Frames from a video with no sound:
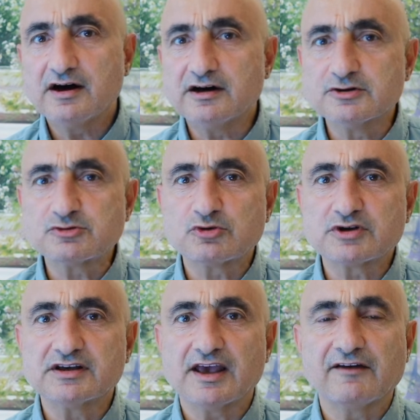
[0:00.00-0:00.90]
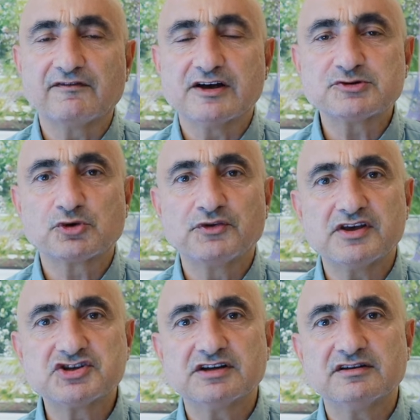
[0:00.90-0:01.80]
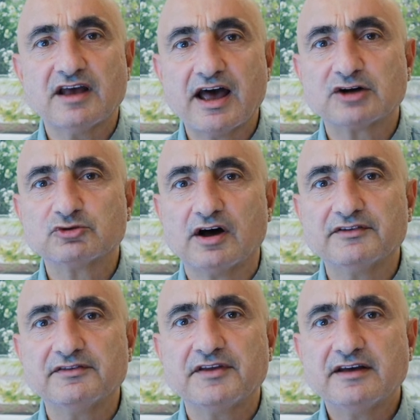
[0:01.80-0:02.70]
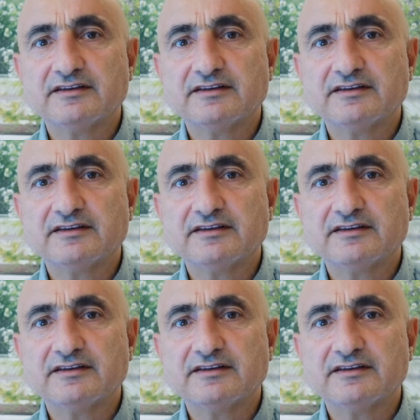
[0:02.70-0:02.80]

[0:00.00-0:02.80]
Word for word: Ağustos ayı enflasyonu için Erdoğan'ın